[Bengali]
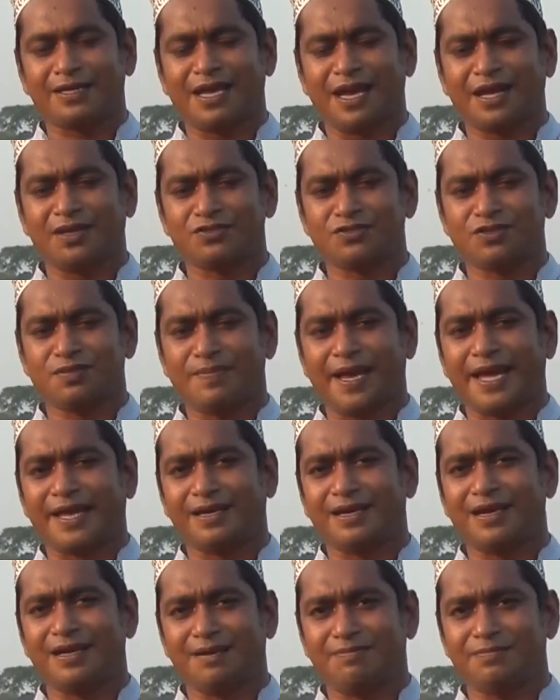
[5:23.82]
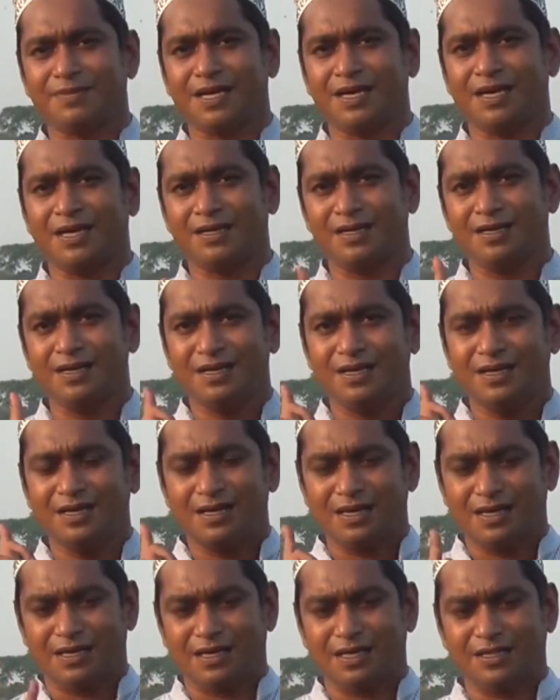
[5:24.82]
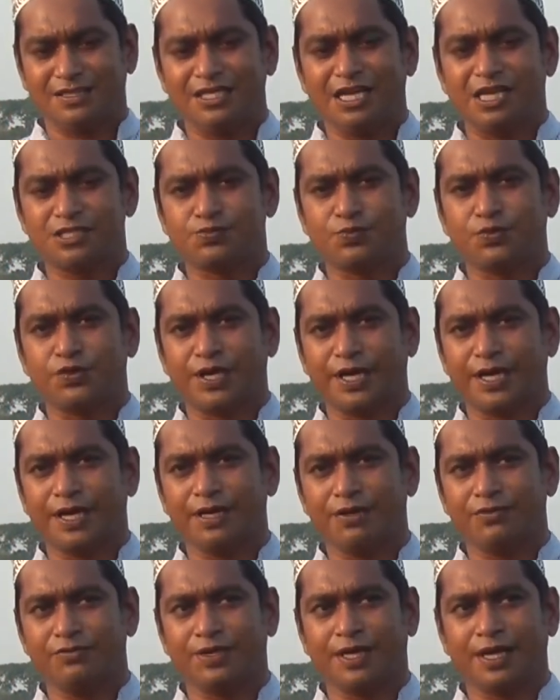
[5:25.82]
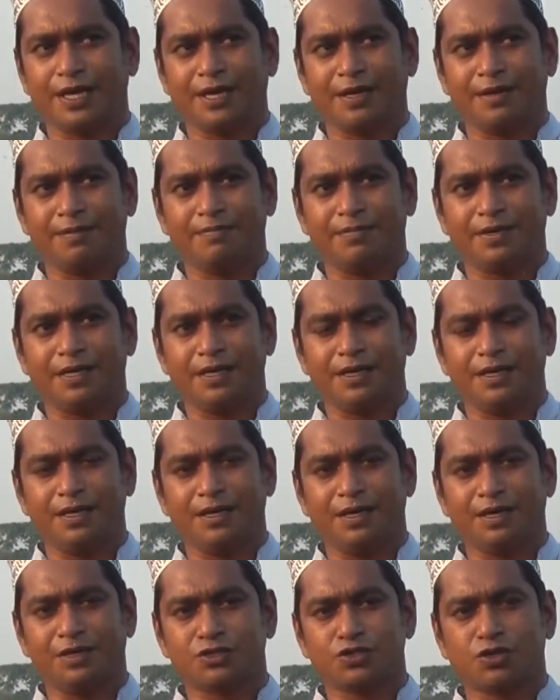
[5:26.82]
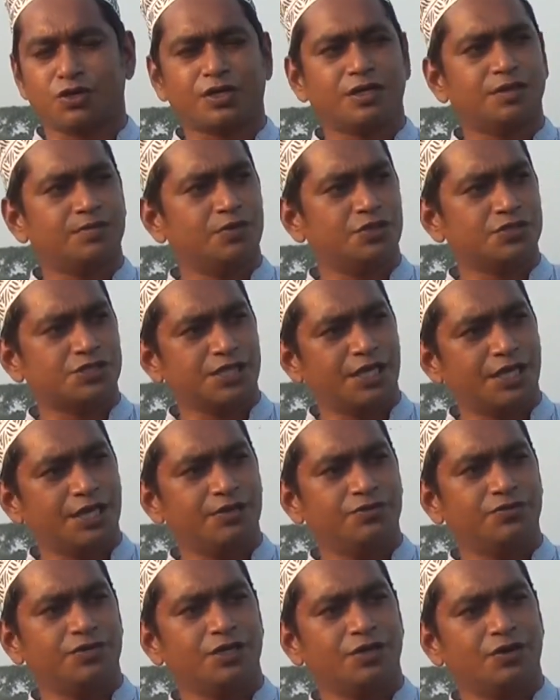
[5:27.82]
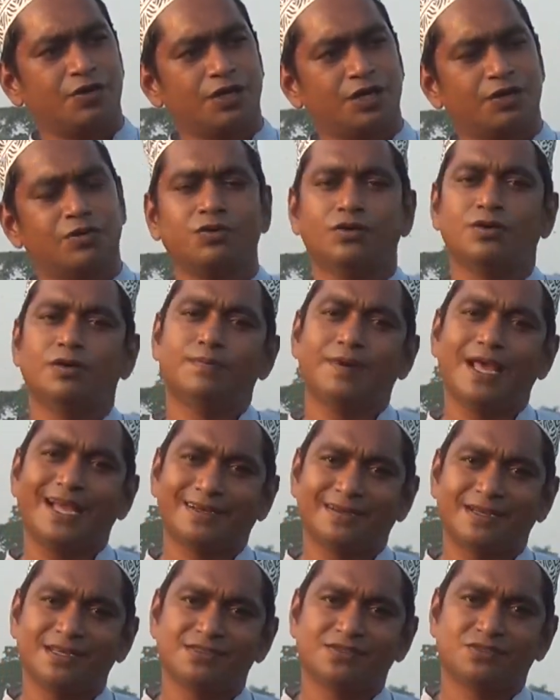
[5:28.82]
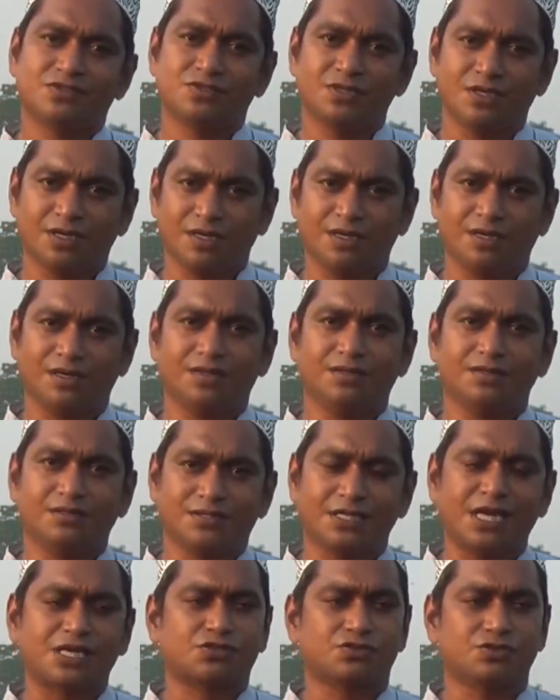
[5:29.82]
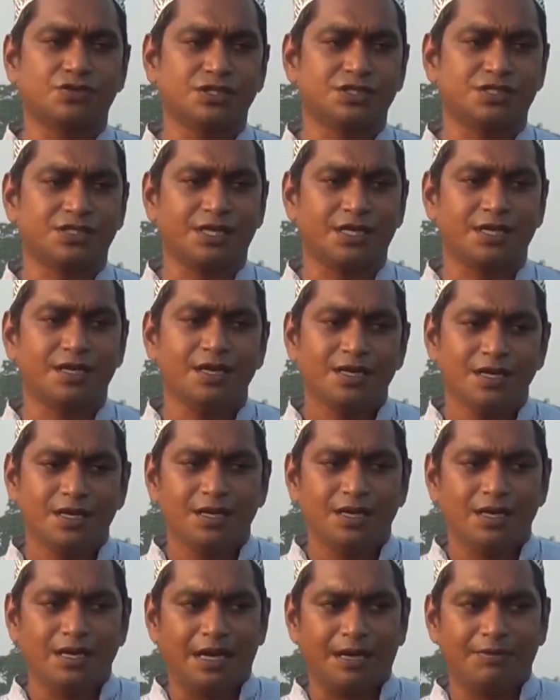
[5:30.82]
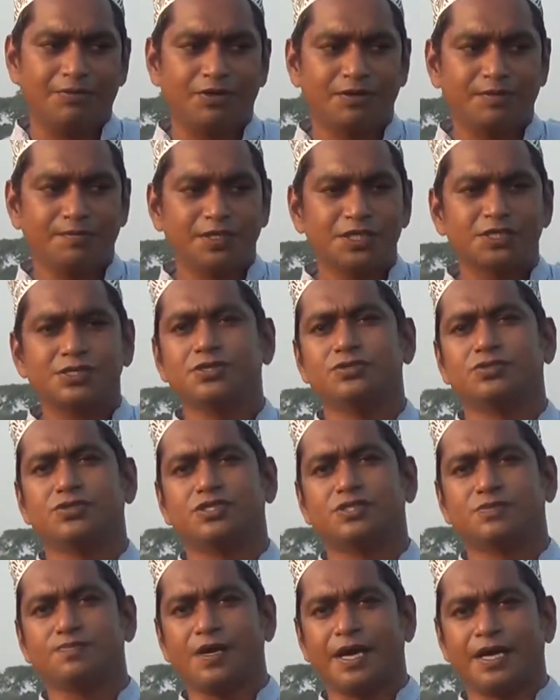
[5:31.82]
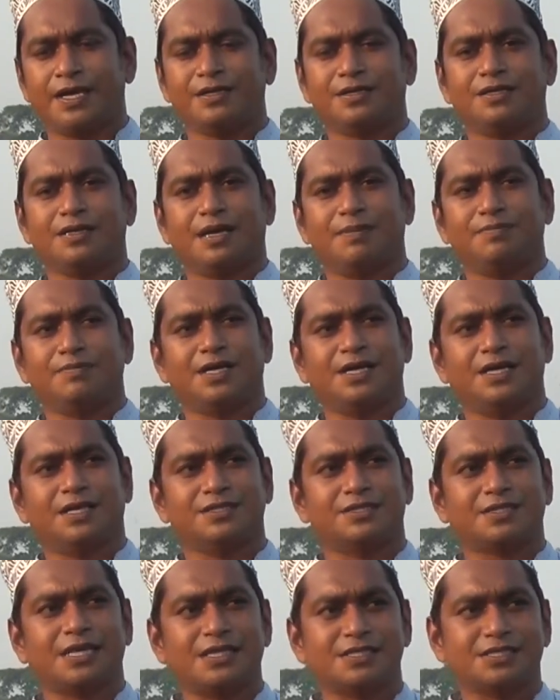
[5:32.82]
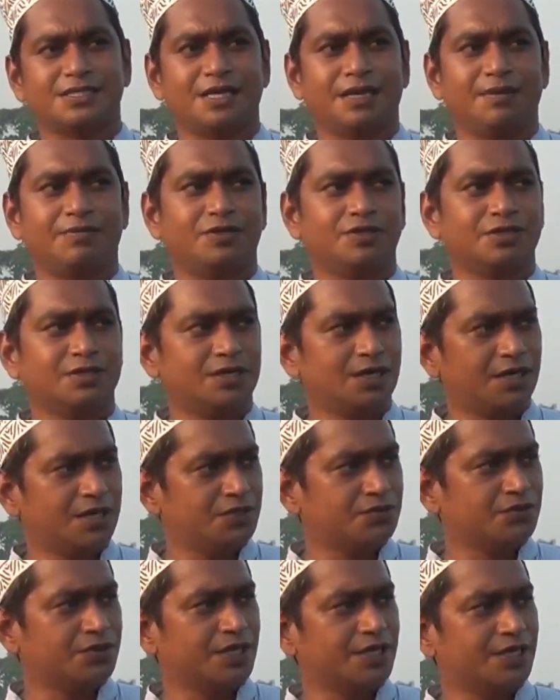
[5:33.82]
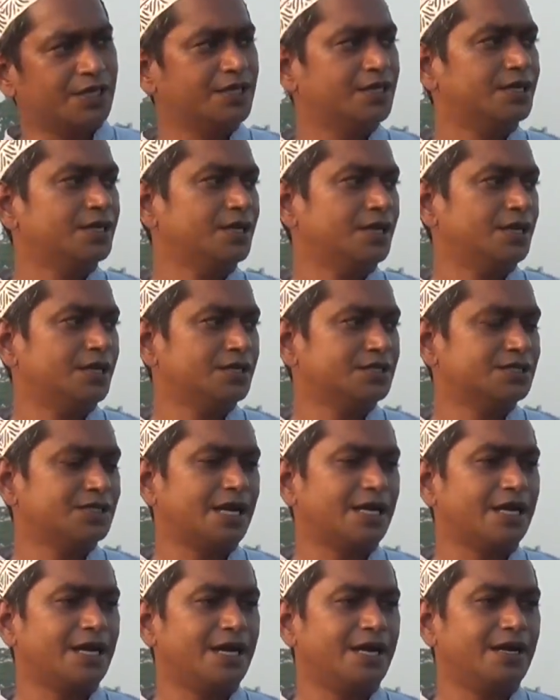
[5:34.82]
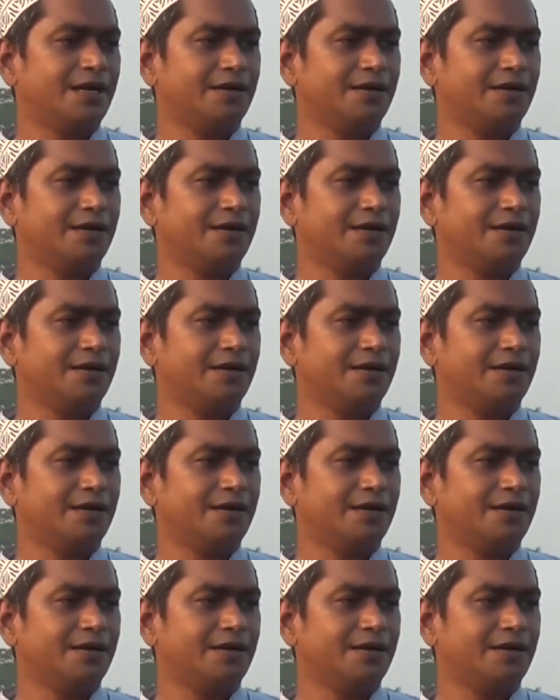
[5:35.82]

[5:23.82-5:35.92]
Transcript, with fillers: আরেকজন ব্যাংকার আপনার দিনাজপুরে উনি শখের বসেই উনি অনেকগুলো ব্ল্যাক রাইস চাষ করেছেন এবং বেশ কিছু স্মার্ট আপনার চাষি এবং এডুকেটেড যারা